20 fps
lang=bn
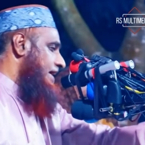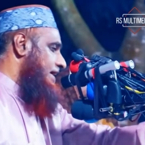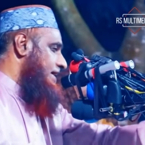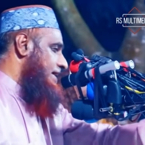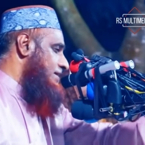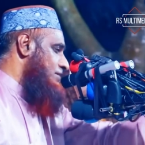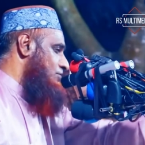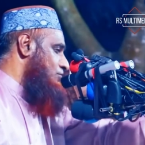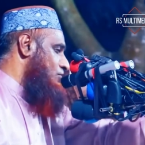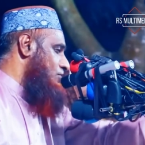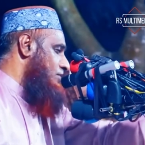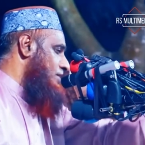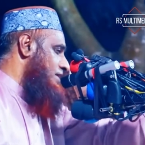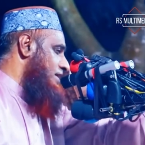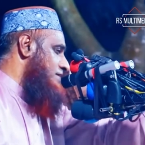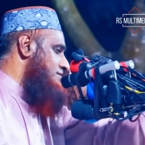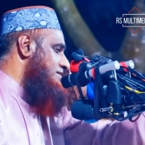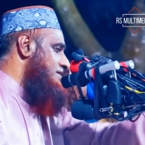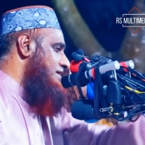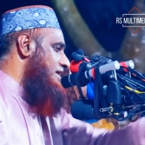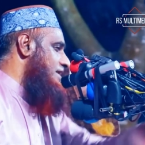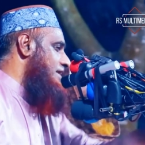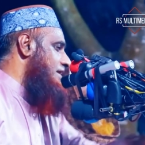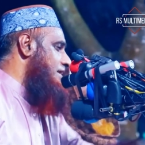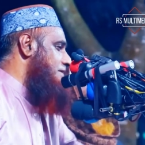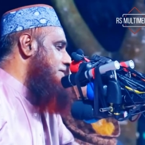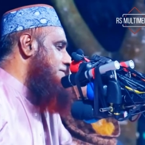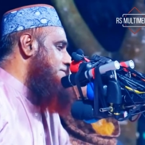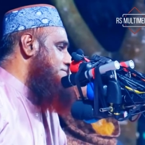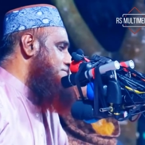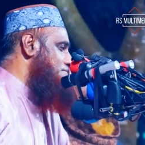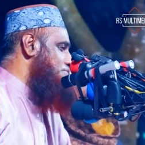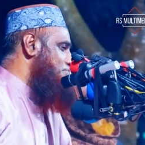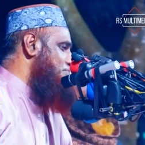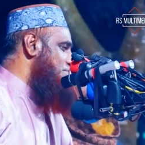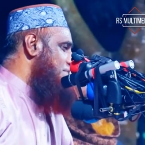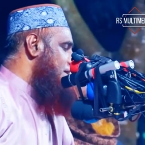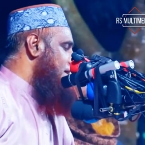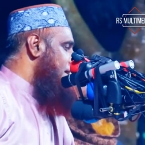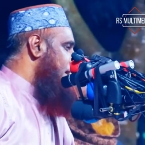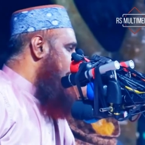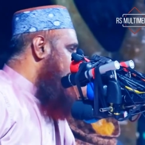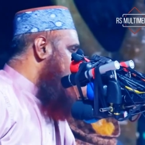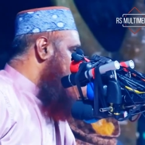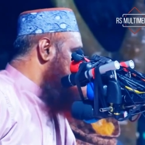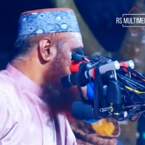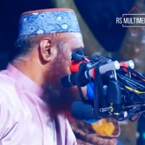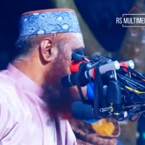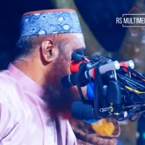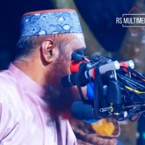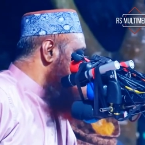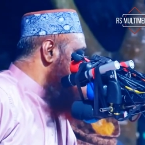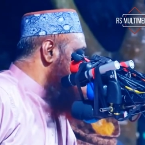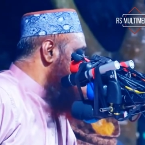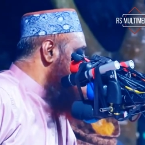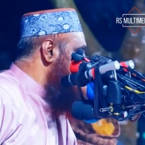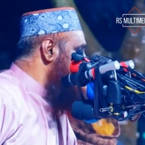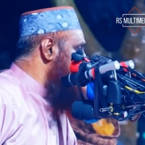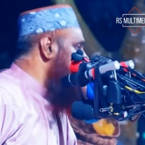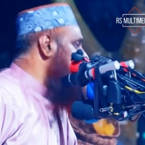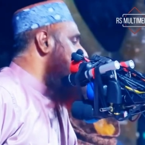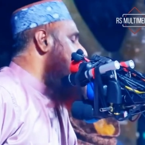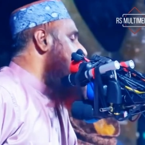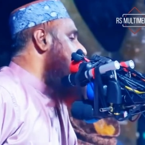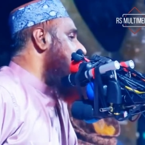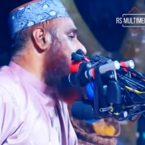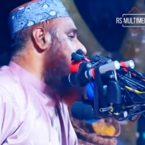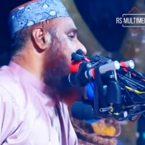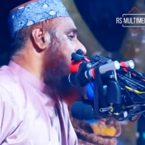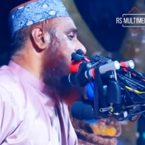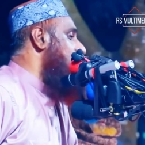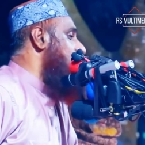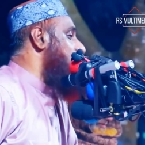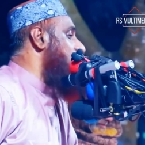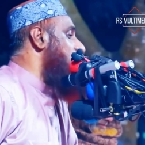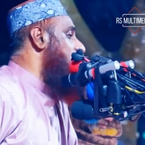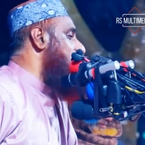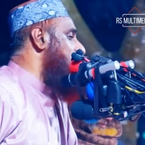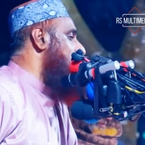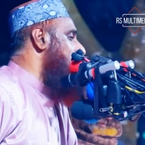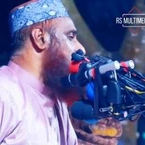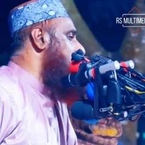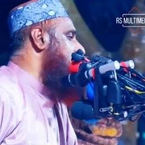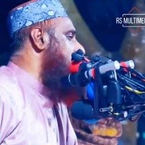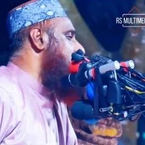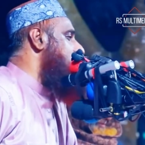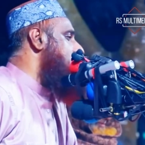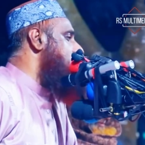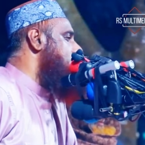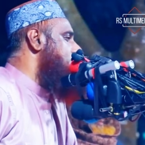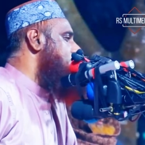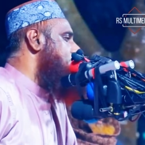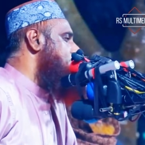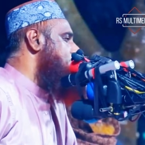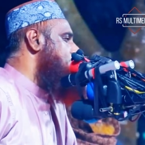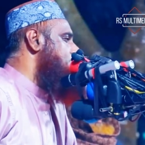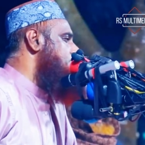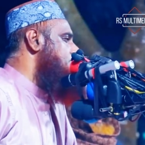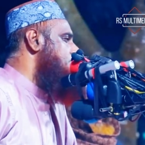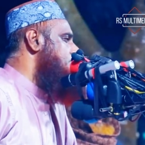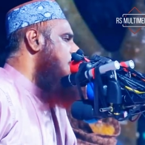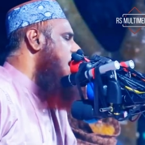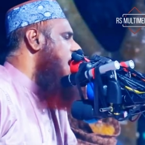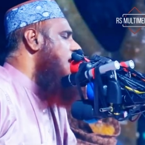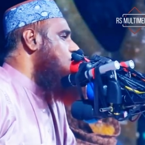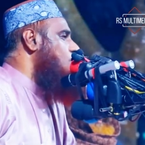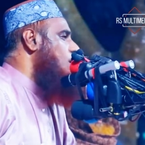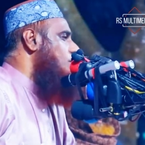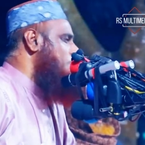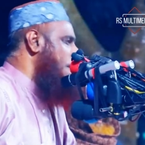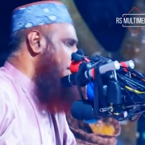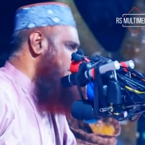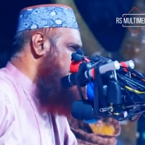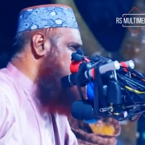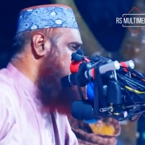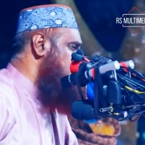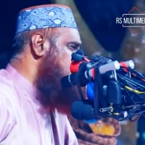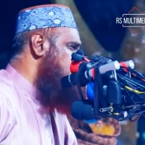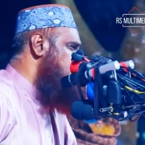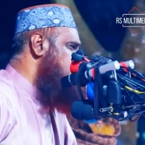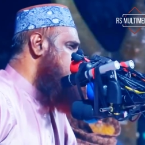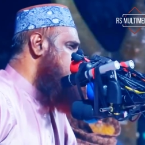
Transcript: দেখার দরকার আছে না নাই আপনাদের জীবনে কি আপনারা দেখবার পাবেন এখন পাবেন